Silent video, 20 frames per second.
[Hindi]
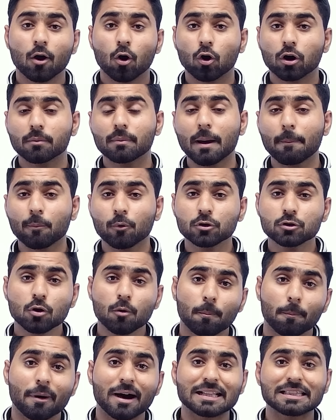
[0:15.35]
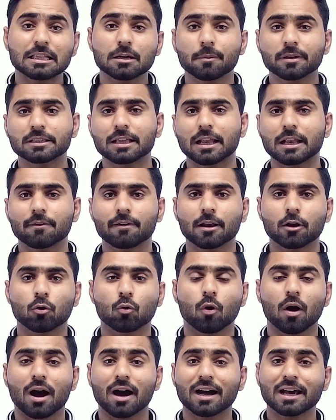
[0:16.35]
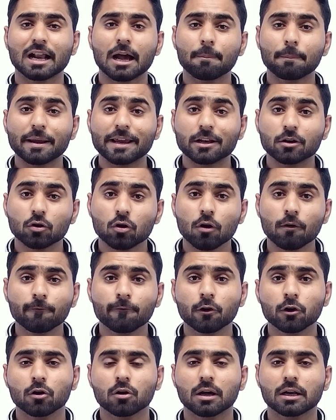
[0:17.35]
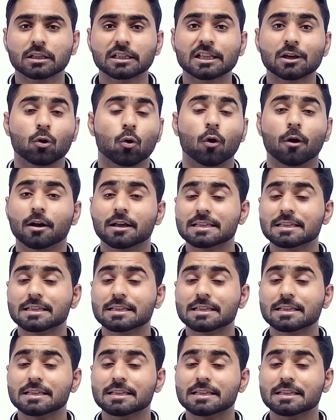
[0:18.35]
और मैं आपको जो बातें बताने वाला हूँ अगर आप इनको फॉलो करते हो